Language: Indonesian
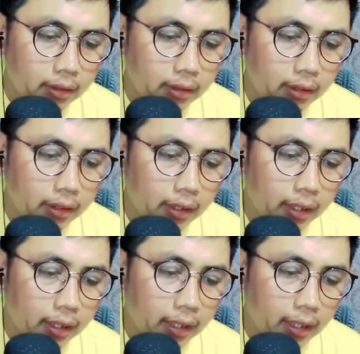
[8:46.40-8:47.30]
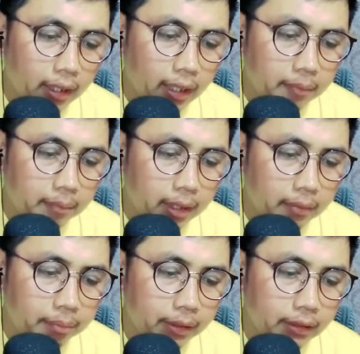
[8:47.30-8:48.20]
ini ada
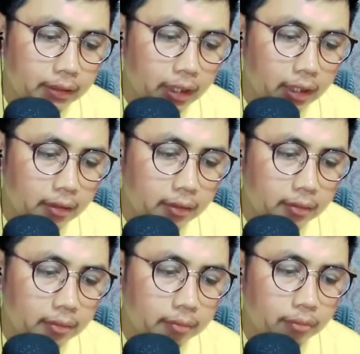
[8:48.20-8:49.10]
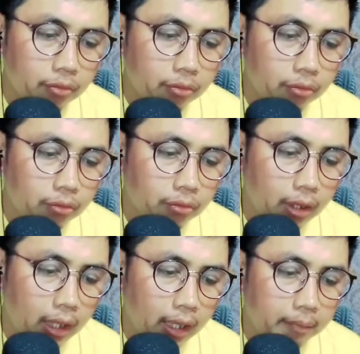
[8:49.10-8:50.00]
gambar pisang
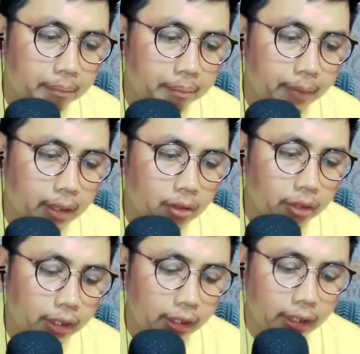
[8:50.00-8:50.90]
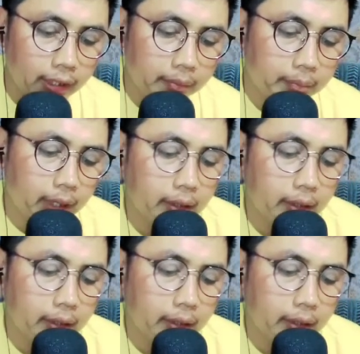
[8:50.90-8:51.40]
buah apel oh ini